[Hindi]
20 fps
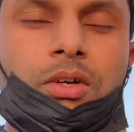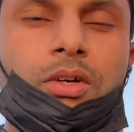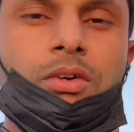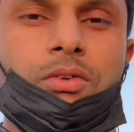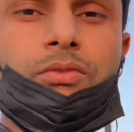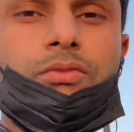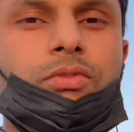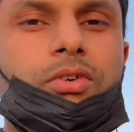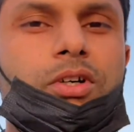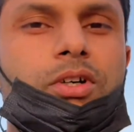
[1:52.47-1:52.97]

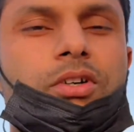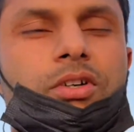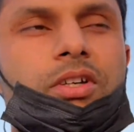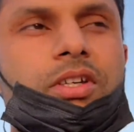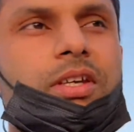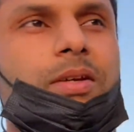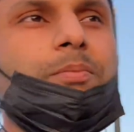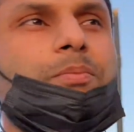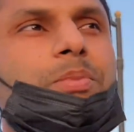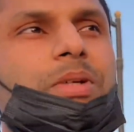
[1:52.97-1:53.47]
वो
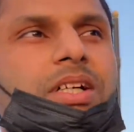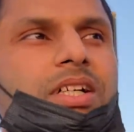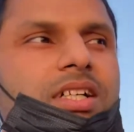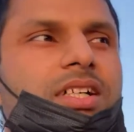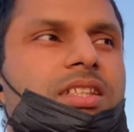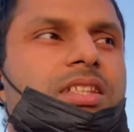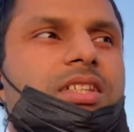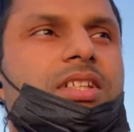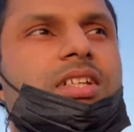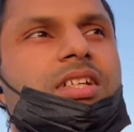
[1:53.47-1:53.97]
होगी
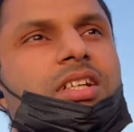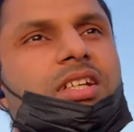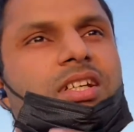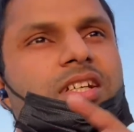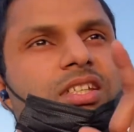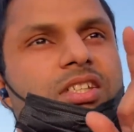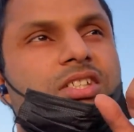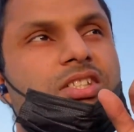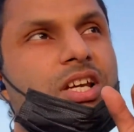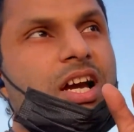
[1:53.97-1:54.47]
बात
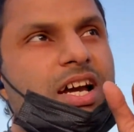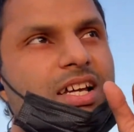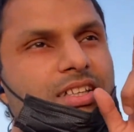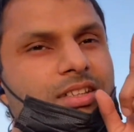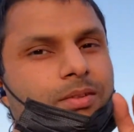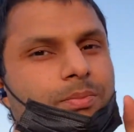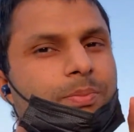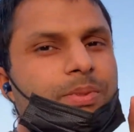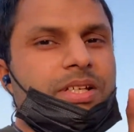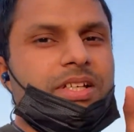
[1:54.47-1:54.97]

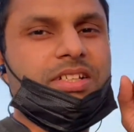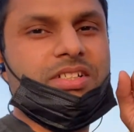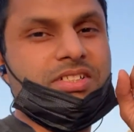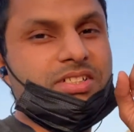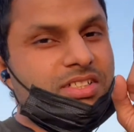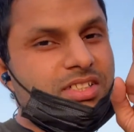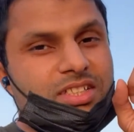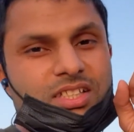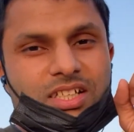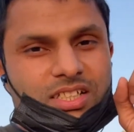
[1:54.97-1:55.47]
चांद पे
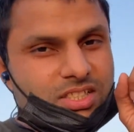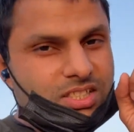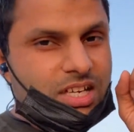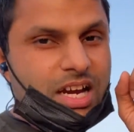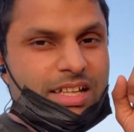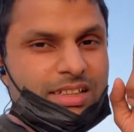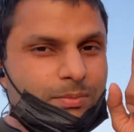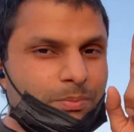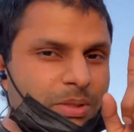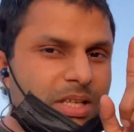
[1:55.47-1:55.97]
सीधा
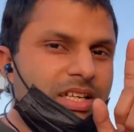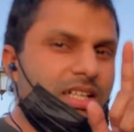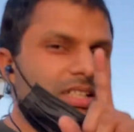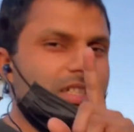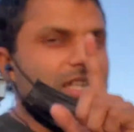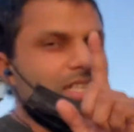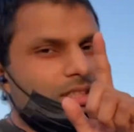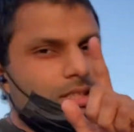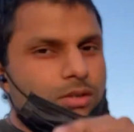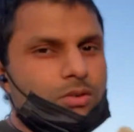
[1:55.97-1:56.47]
चांद पे ले
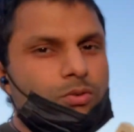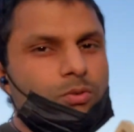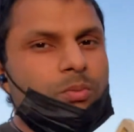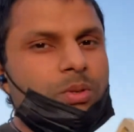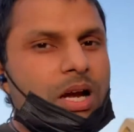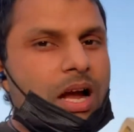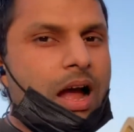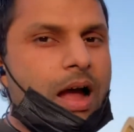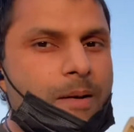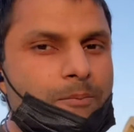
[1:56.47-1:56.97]
जाता हूँ मैं
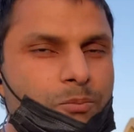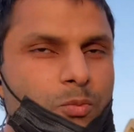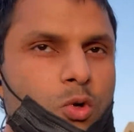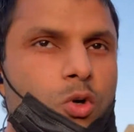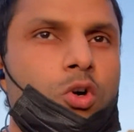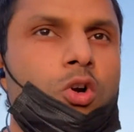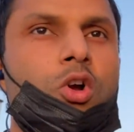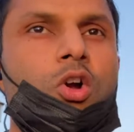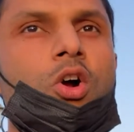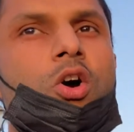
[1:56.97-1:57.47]
आपको
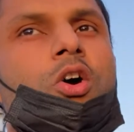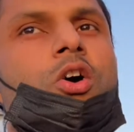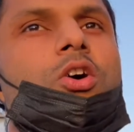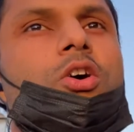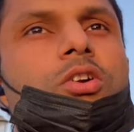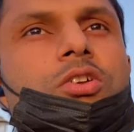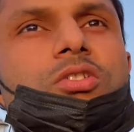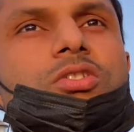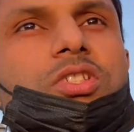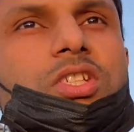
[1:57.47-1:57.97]

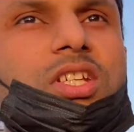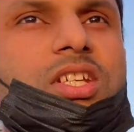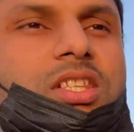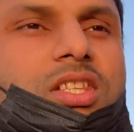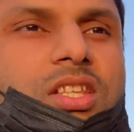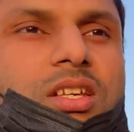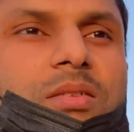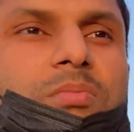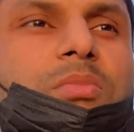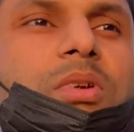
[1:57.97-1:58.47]
और
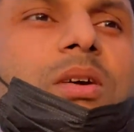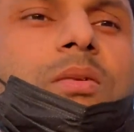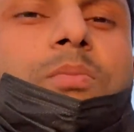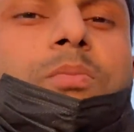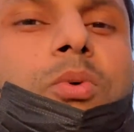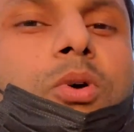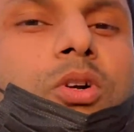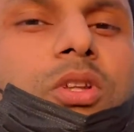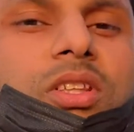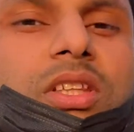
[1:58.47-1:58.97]
जैसे मैं
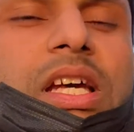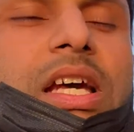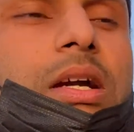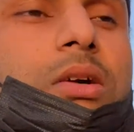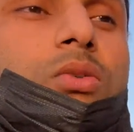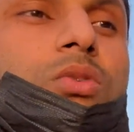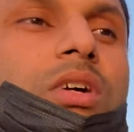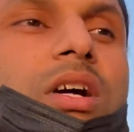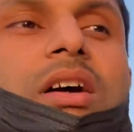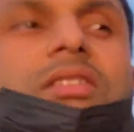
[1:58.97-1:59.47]
बोलता
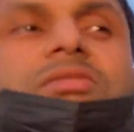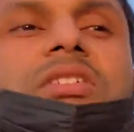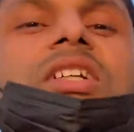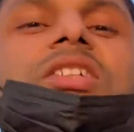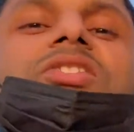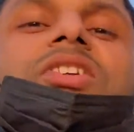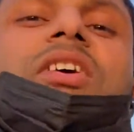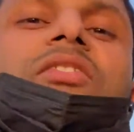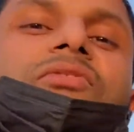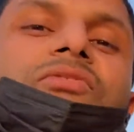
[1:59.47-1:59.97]
रहूँगा
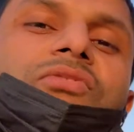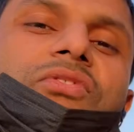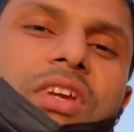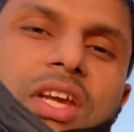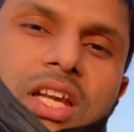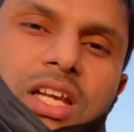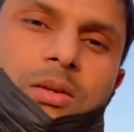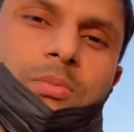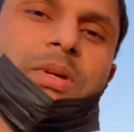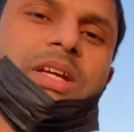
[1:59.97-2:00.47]
वैसा
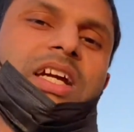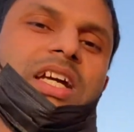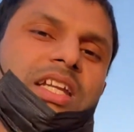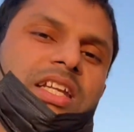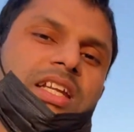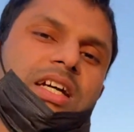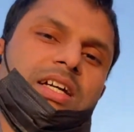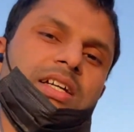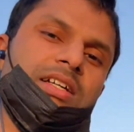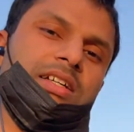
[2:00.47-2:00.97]
फील भी
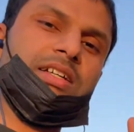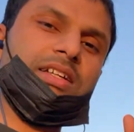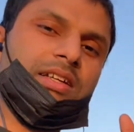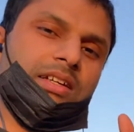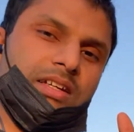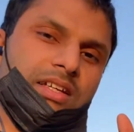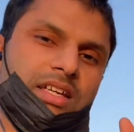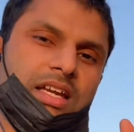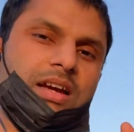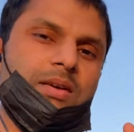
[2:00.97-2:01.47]
करना कि
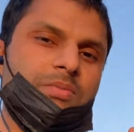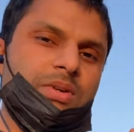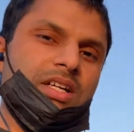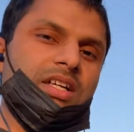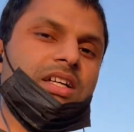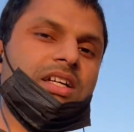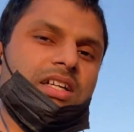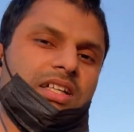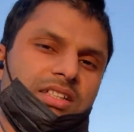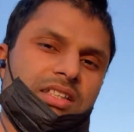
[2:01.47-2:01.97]
क्या मैं
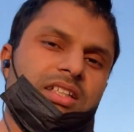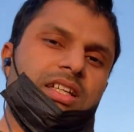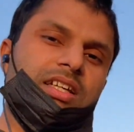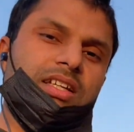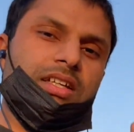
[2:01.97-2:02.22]
गलत कह रहा